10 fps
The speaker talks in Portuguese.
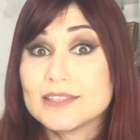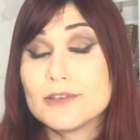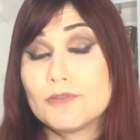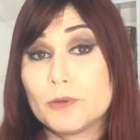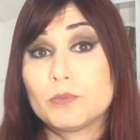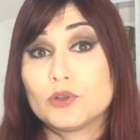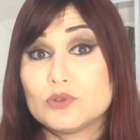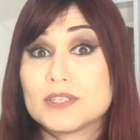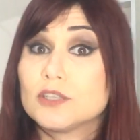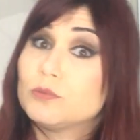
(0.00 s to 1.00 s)
E se for
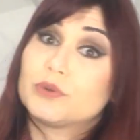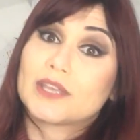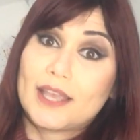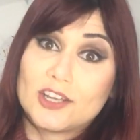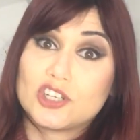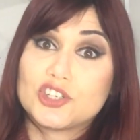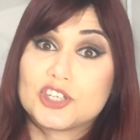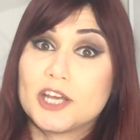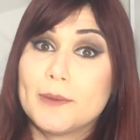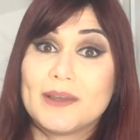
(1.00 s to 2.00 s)
produzido por quem a
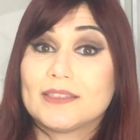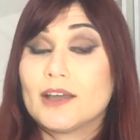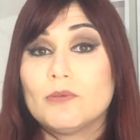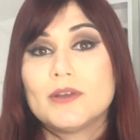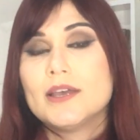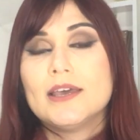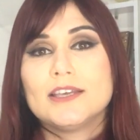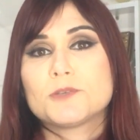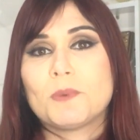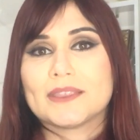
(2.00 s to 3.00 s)
gente ama, então
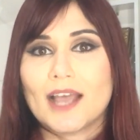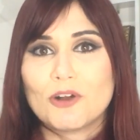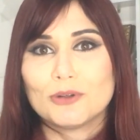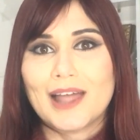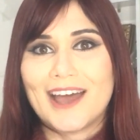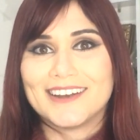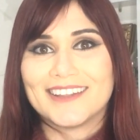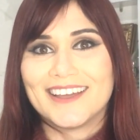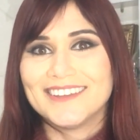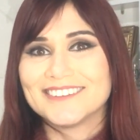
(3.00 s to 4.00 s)
espetacular, né?